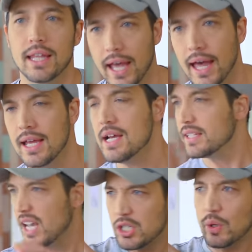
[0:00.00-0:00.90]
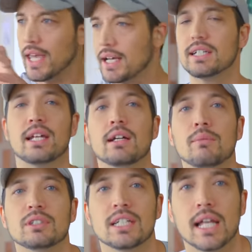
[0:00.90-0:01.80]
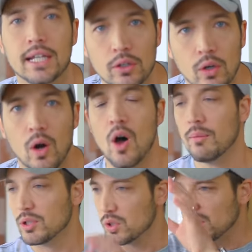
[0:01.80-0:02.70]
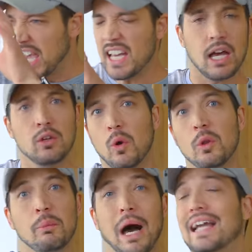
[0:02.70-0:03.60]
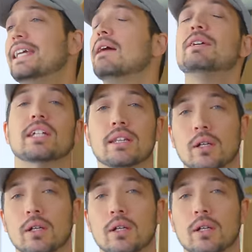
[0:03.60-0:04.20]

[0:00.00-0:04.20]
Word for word: て、最初は喧嘩してるかもしれないけど、もうその喧嘩のことも諦めちゃっ